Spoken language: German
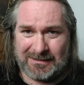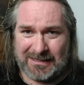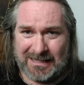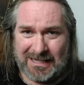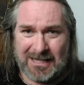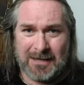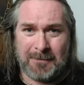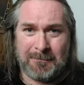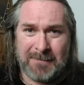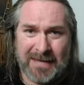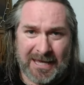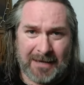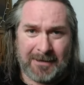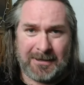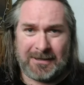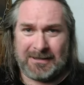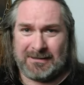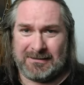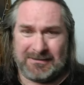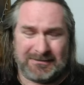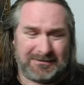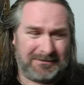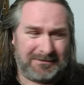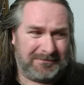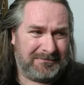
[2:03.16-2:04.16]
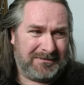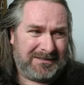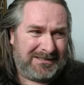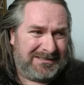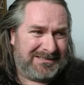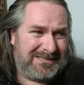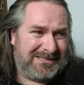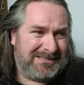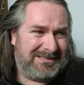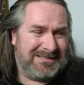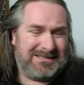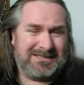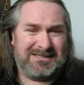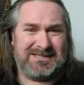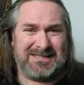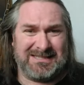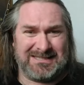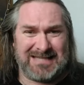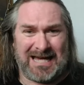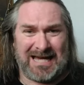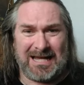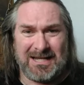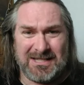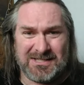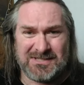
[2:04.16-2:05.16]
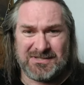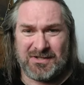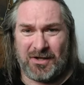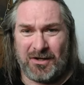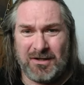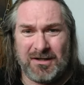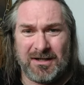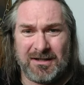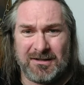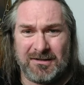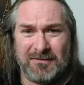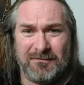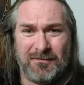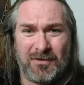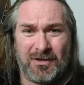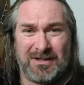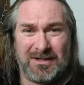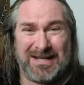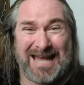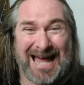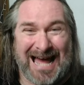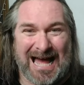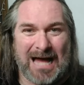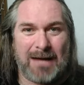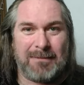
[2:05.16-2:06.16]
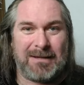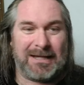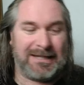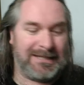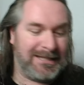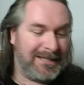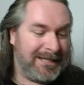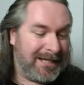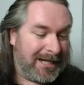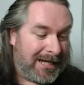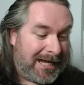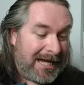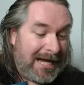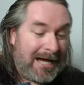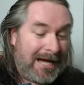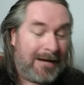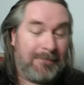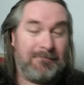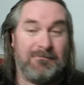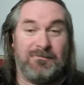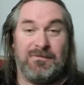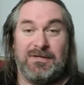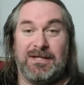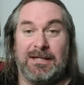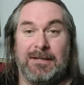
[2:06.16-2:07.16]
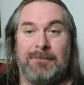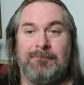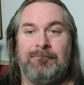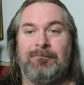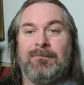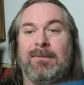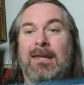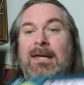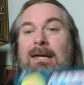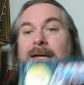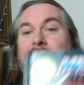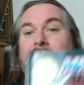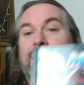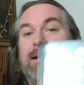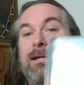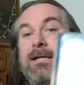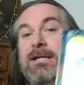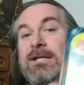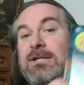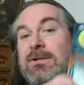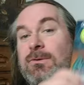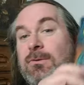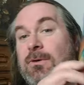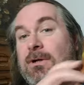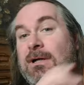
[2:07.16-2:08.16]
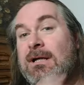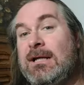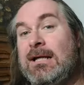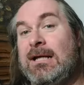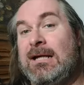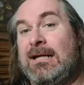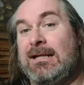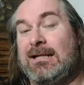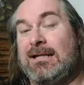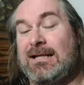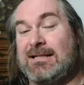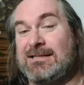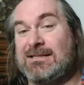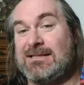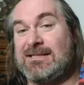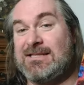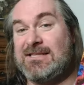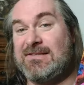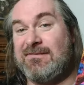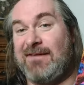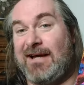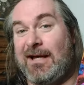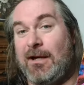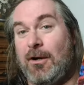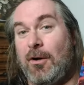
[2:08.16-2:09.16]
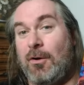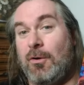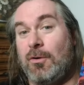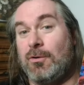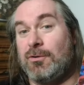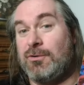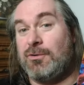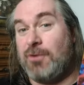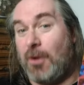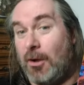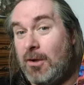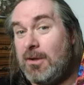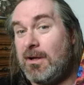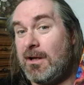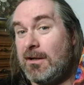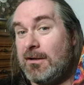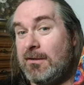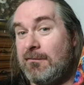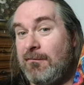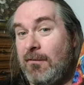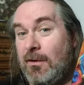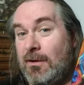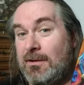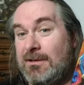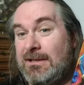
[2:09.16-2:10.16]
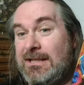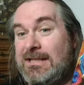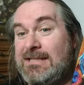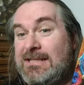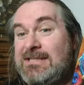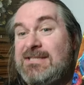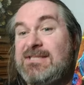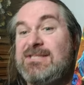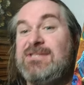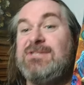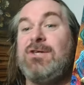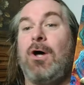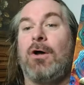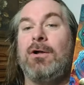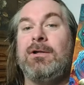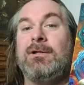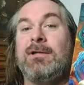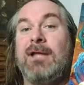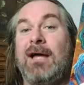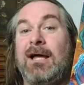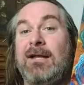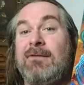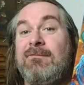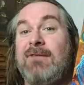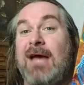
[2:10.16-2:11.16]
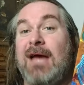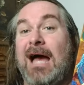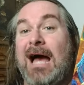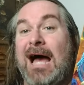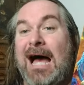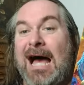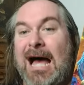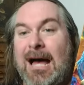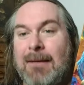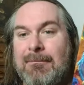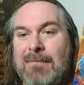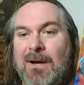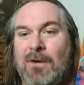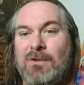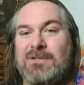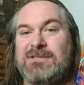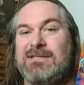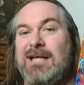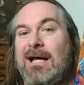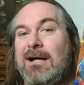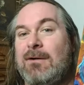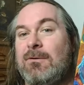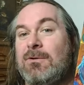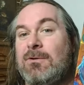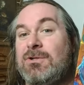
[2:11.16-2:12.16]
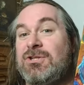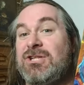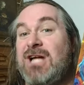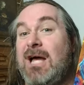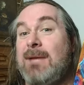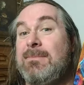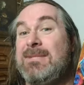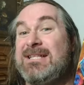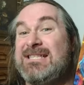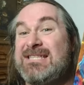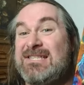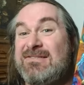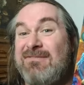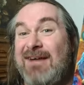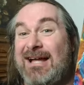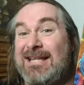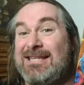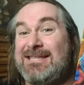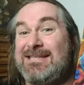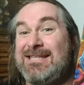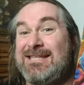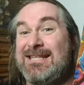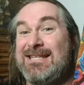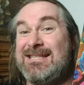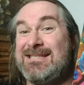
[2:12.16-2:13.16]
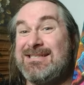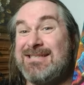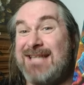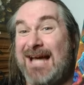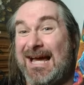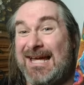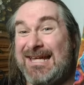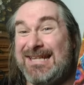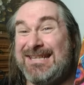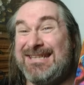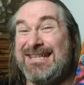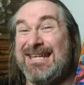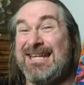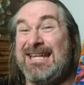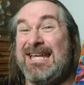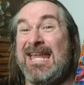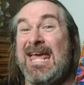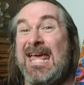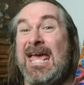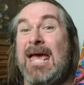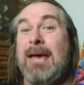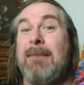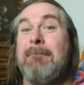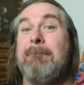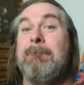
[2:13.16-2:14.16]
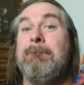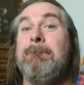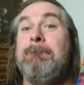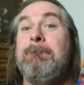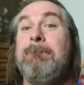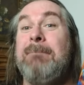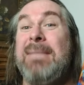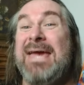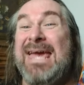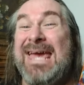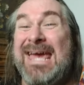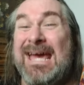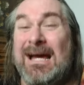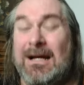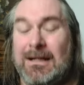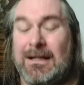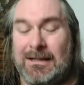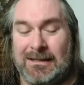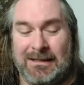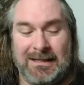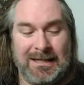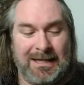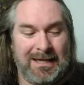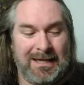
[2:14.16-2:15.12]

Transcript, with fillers: Ja, mehr, äh, es, ist, es ist alles teurer geworden. Aber hier haben wir nicht nur, dass es zwei Euro teurer geworden ist, sondern wir haben auch sage und schreibe 20 Seiten mehr.